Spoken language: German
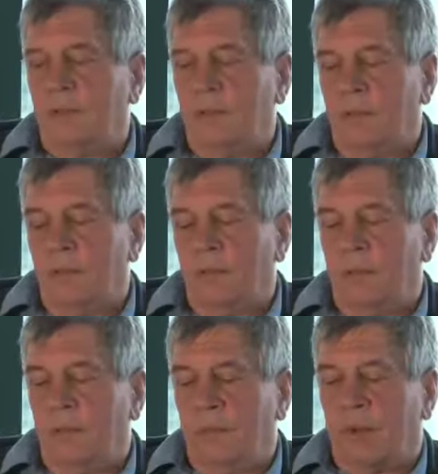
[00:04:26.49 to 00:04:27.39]
es
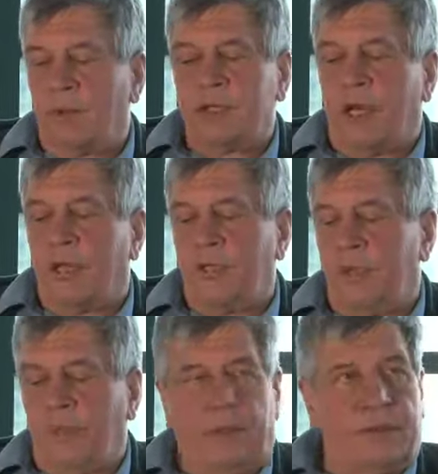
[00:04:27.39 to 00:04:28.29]
kamen pauschale
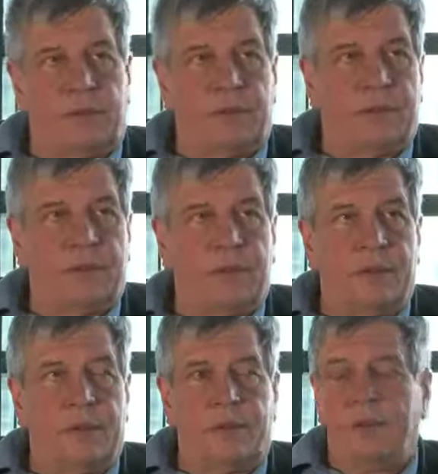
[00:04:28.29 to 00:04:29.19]
Dementis,
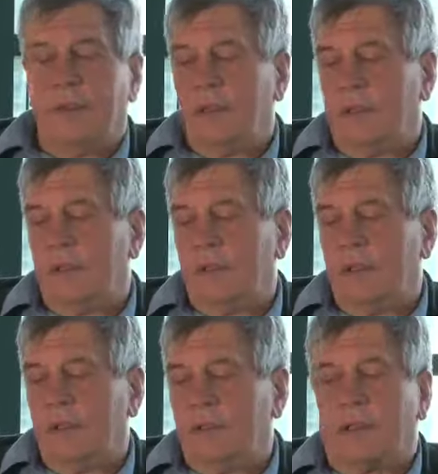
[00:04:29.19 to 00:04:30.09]
als
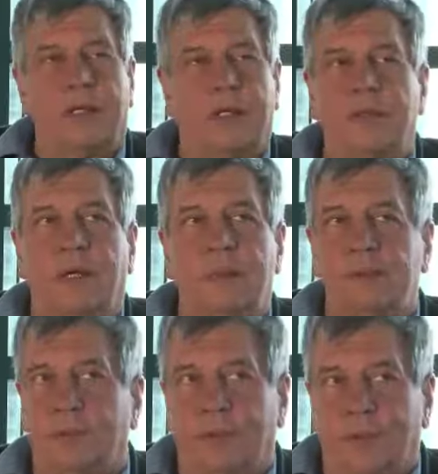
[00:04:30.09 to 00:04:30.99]
sei das geradezu
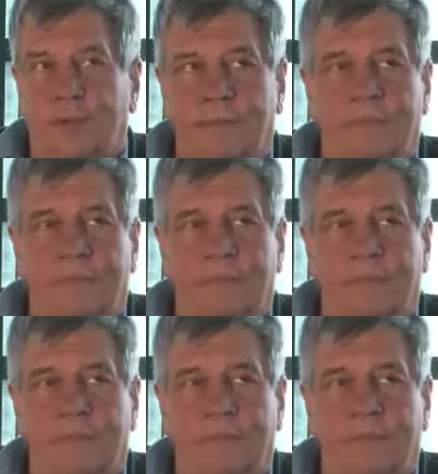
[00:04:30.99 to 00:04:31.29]
absurd.